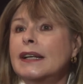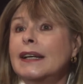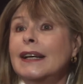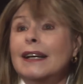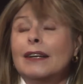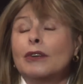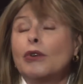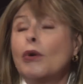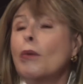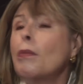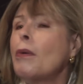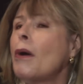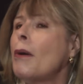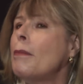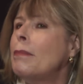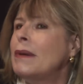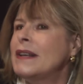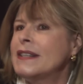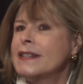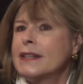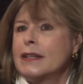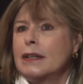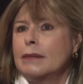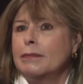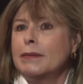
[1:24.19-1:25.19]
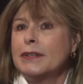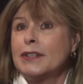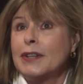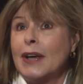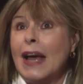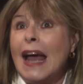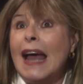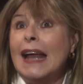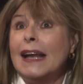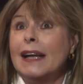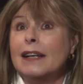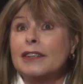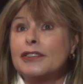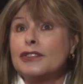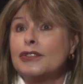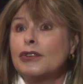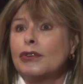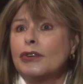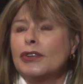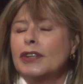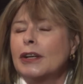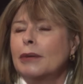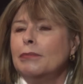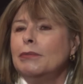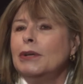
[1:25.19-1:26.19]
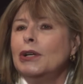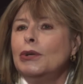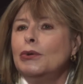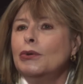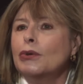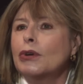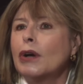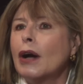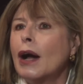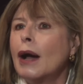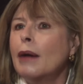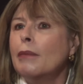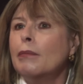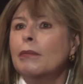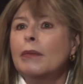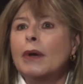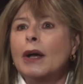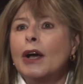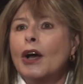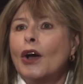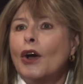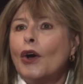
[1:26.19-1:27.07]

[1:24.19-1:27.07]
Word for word: Et elle ne comprend pas ce qui est. Parce qu'elle, elle sort d'un milieu quand même